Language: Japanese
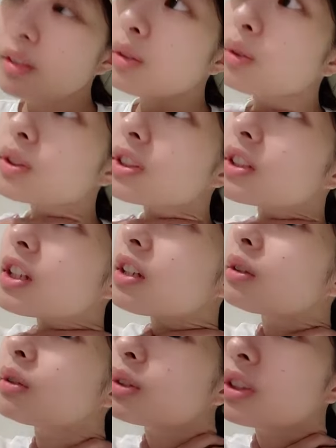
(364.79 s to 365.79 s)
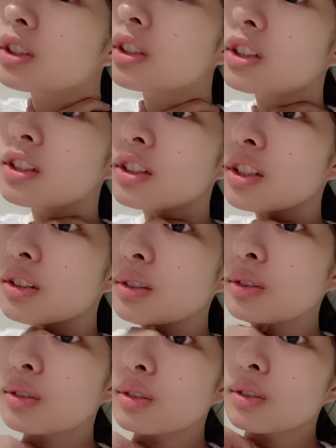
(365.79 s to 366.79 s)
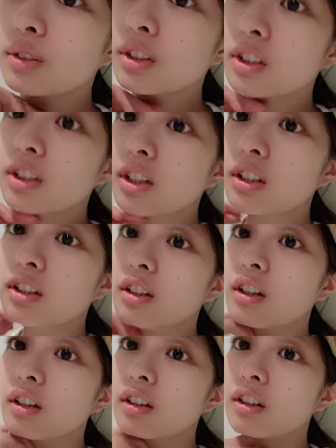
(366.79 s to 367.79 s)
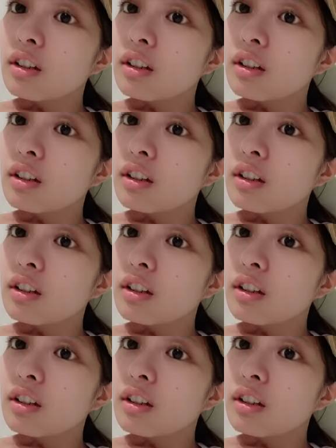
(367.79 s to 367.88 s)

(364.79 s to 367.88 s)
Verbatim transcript: 投資稽古に全然いるよいたいた